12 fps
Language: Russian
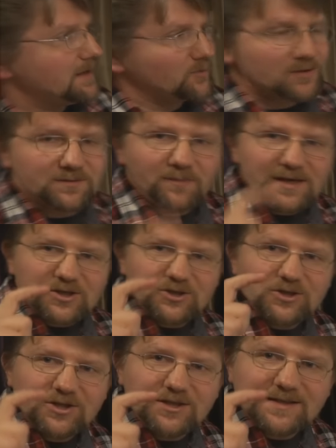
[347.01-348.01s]
То есть
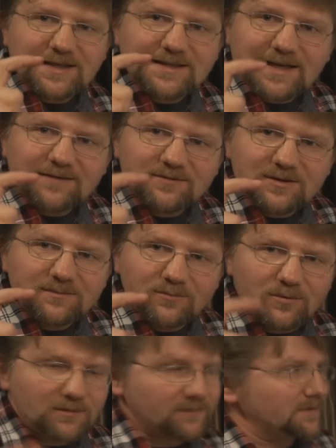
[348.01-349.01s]
большие заглавные
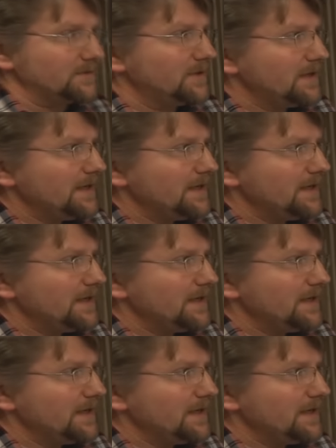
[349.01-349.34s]
буквы.